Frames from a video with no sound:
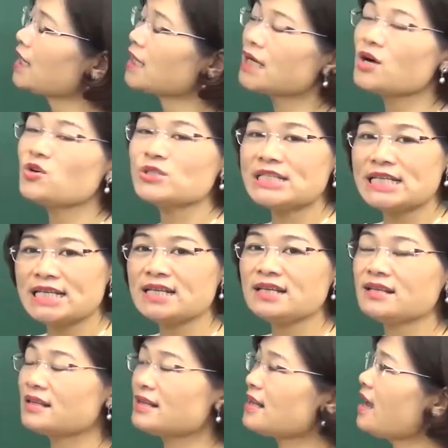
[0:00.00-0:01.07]
Câu 9.
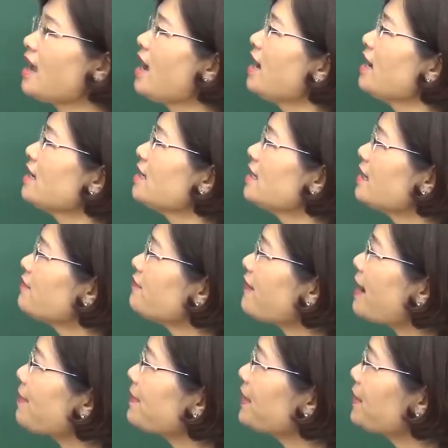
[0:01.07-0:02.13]
Hiến
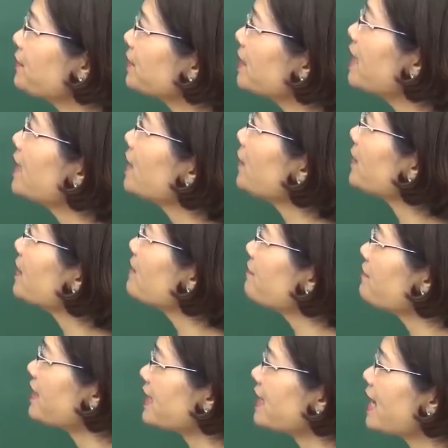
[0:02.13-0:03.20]
pháp đầu tiên của nước
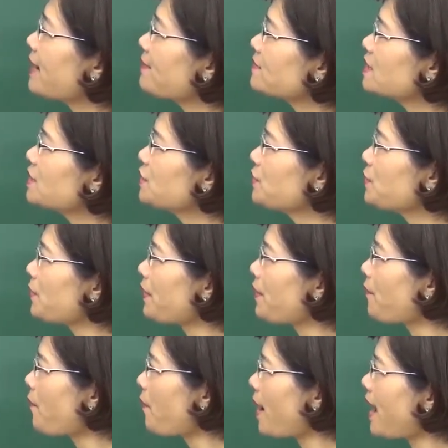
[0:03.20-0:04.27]
Việt Nam Dân chủ
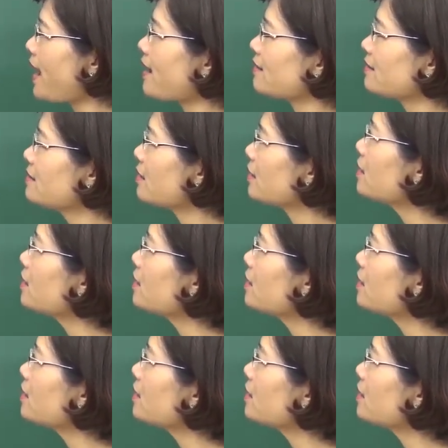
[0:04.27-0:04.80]
Cộng hòa được